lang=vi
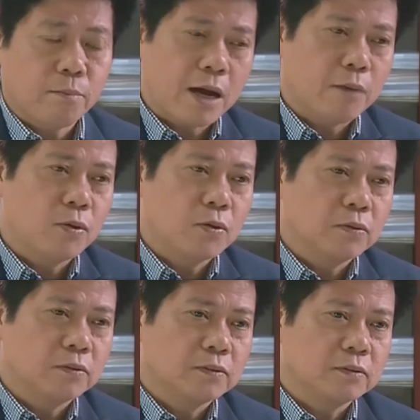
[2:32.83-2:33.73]
3 môn,
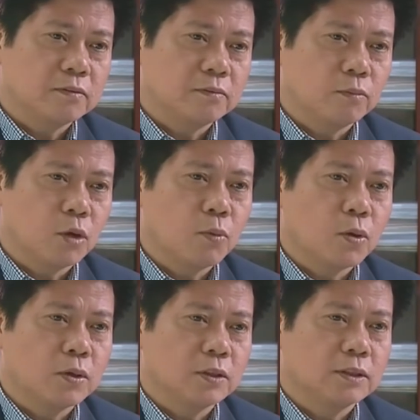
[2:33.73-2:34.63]
mỗi
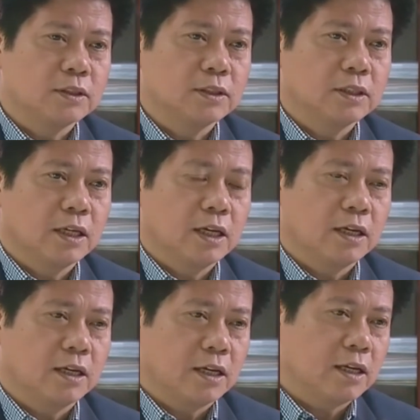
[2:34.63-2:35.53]
môn
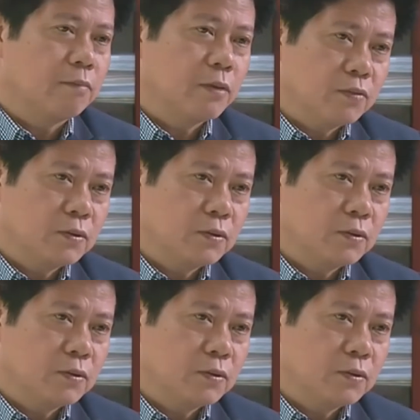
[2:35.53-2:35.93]
50 à,